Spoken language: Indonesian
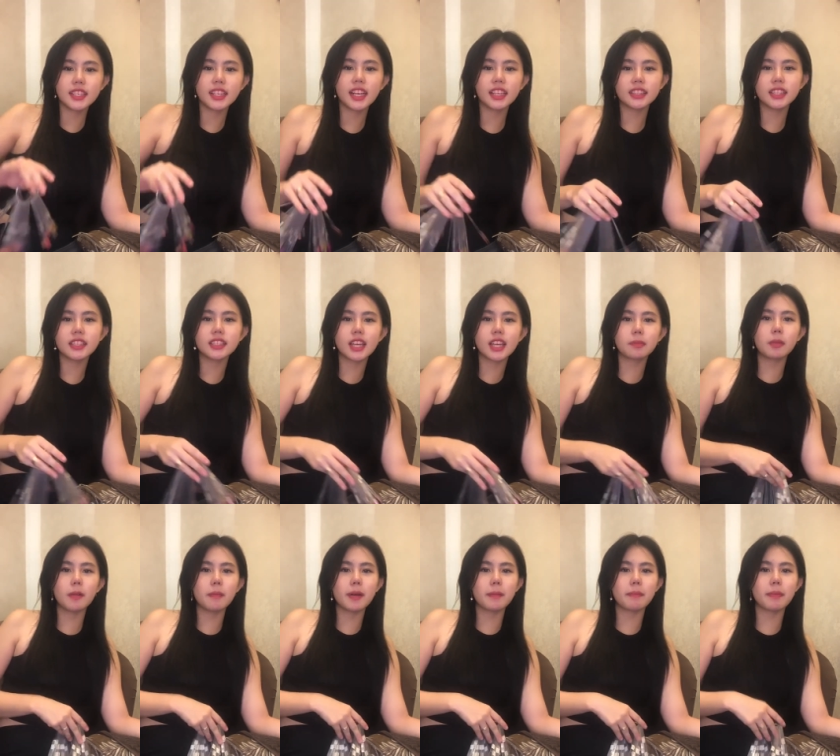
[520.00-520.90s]
singkatan
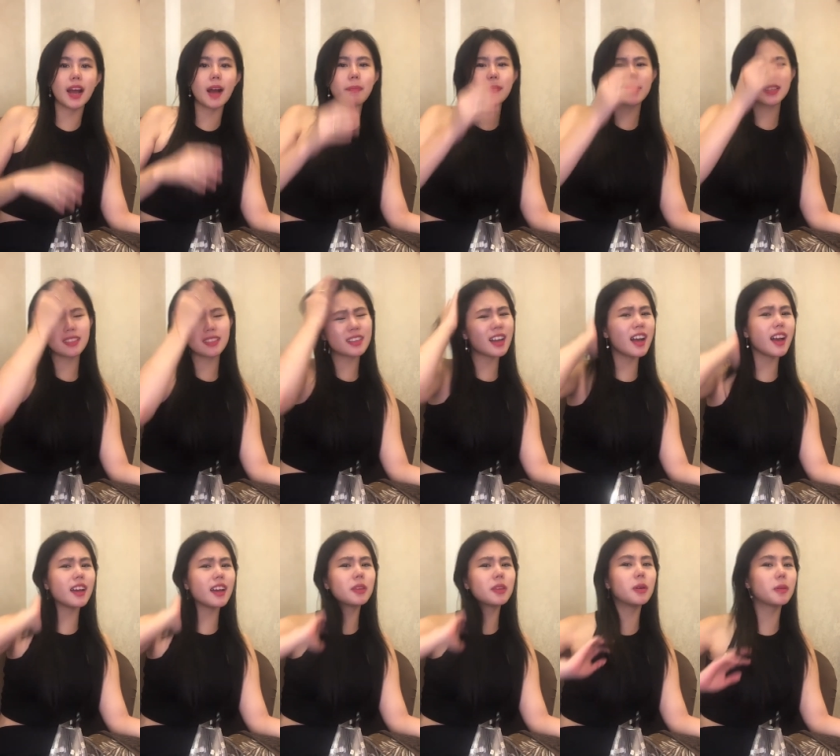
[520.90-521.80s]
satpol pp apa sih
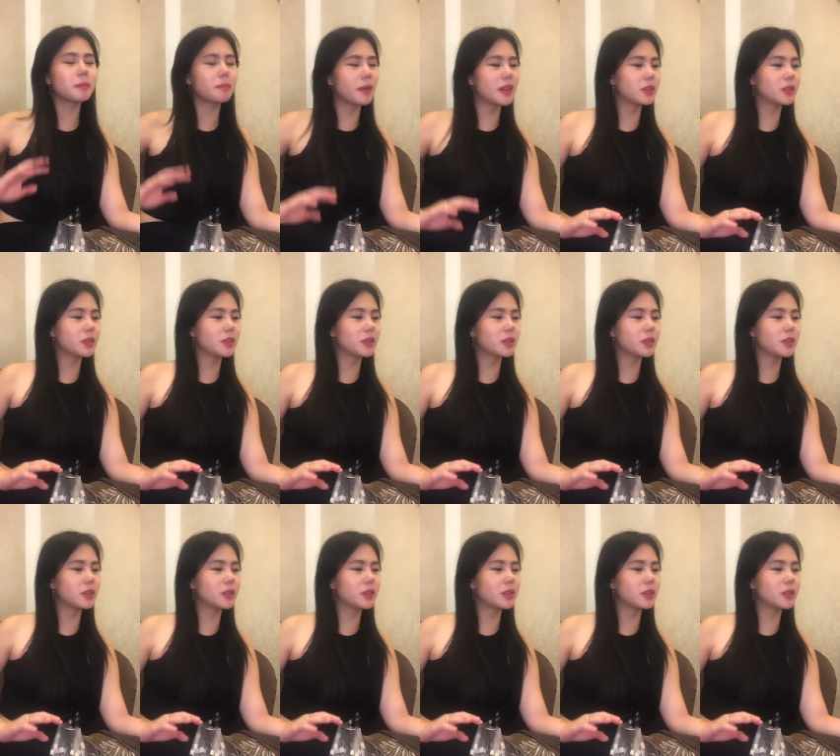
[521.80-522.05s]
kak aduh